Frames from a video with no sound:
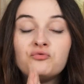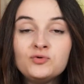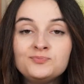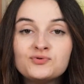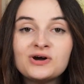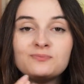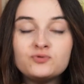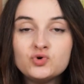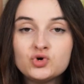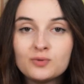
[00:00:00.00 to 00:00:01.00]
Vous ne pourrez
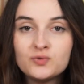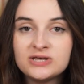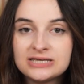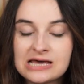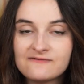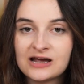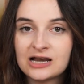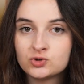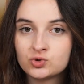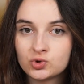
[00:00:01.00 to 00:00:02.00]
plus communiquer
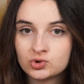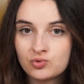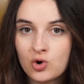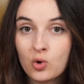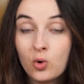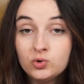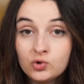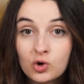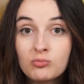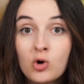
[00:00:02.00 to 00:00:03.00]
avec les autres joueurs
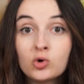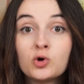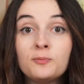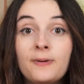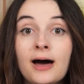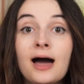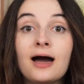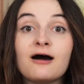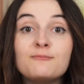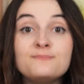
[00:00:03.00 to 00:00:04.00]
autrement que
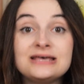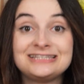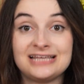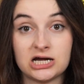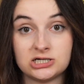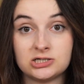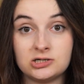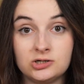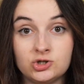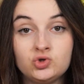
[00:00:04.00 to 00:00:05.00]
par message.